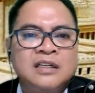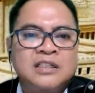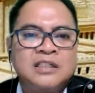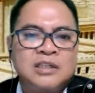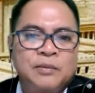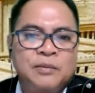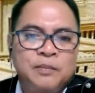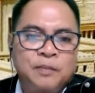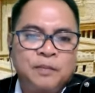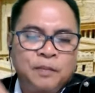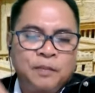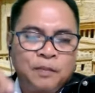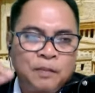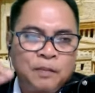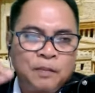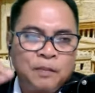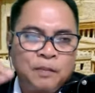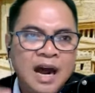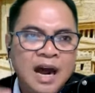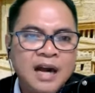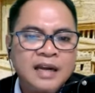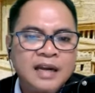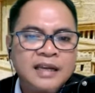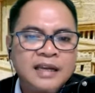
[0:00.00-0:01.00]

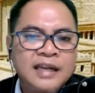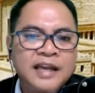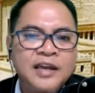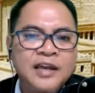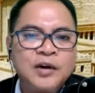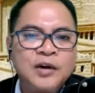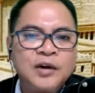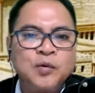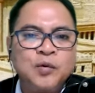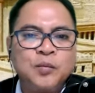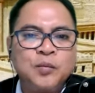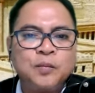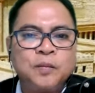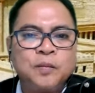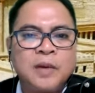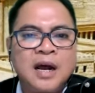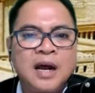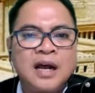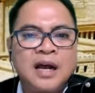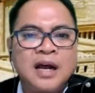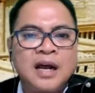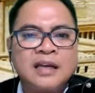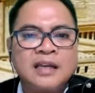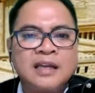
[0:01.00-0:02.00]
sebagai
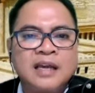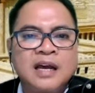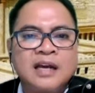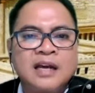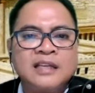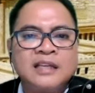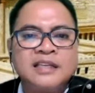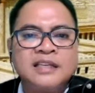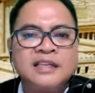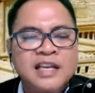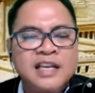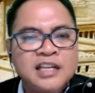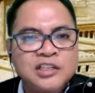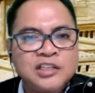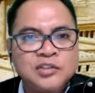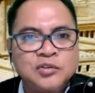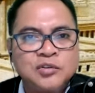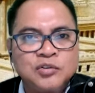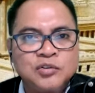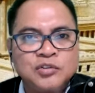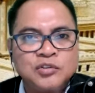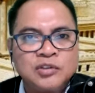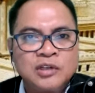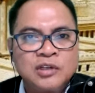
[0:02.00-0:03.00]
upaya
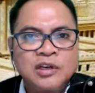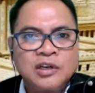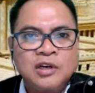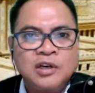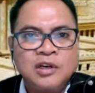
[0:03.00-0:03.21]
Yesus